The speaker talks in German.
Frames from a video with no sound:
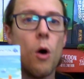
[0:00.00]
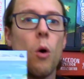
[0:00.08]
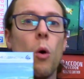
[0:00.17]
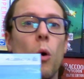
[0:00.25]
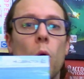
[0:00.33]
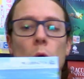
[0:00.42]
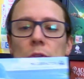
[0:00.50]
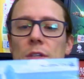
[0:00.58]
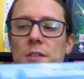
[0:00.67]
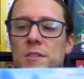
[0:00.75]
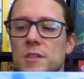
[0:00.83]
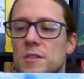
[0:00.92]
und
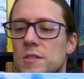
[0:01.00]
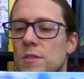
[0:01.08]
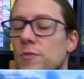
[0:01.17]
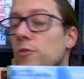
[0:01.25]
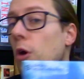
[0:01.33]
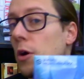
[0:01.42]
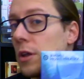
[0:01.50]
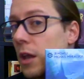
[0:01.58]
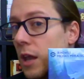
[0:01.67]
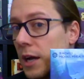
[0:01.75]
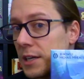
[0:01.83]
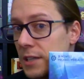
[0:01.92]
es ist von
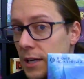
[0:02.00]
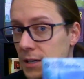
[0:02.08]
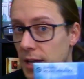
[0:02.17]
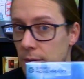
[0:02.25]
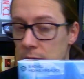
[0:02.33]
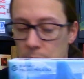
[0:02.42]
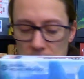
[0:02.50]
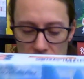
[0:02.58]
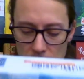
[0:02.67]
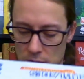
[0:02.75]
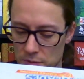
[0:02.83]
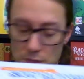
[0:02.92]
Lucky Duck Games
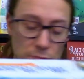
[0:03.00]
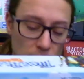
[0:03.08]
bzw.